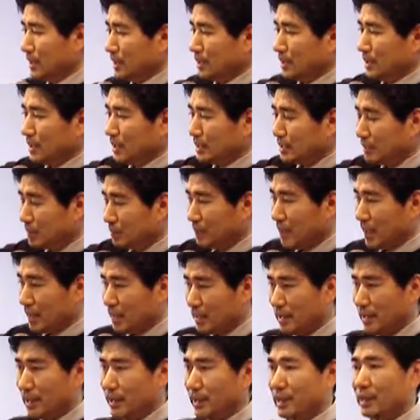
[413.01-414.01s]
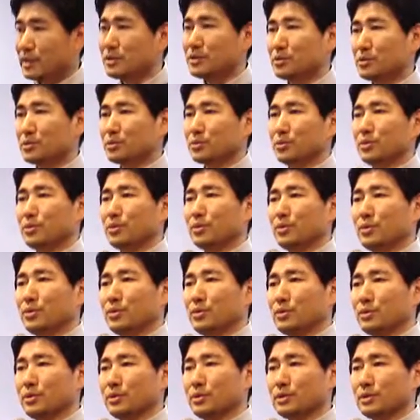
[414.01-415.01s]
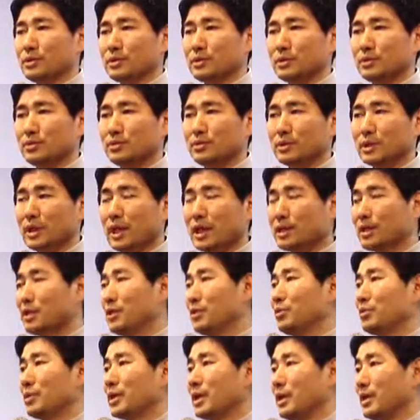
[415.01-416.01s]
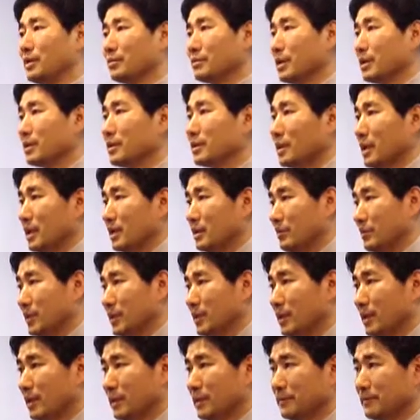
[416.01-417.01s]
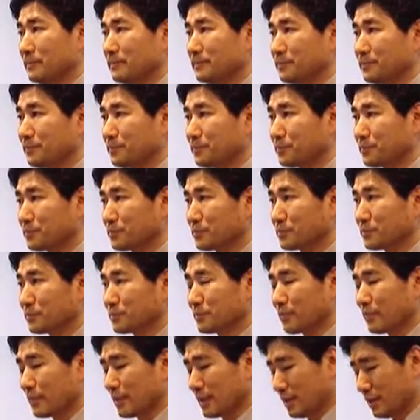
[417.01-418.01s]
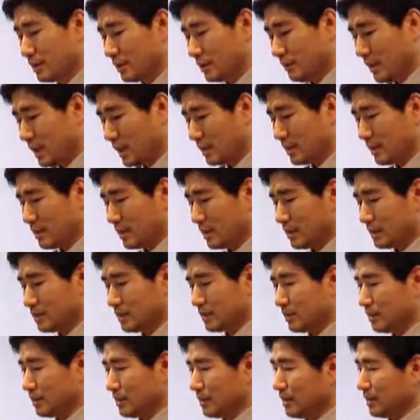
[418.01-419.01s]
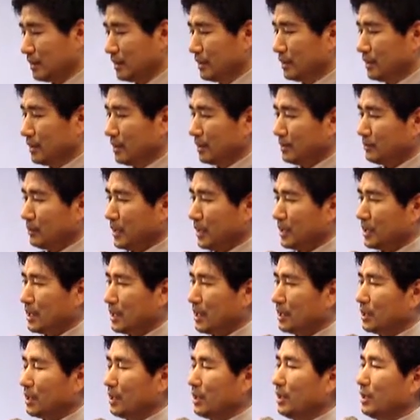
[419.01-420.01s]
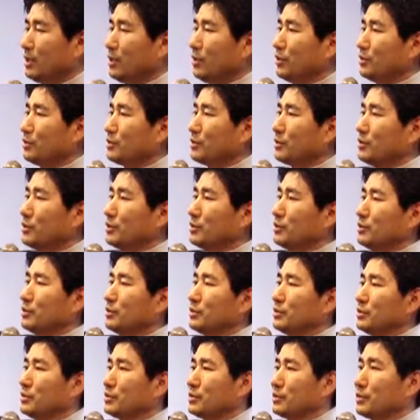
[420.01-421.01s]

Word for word: 어, 이 마리아의 행적도 또 다 기록해야 되는 거 아닙니까? 이 마리아를 마리아가 어떤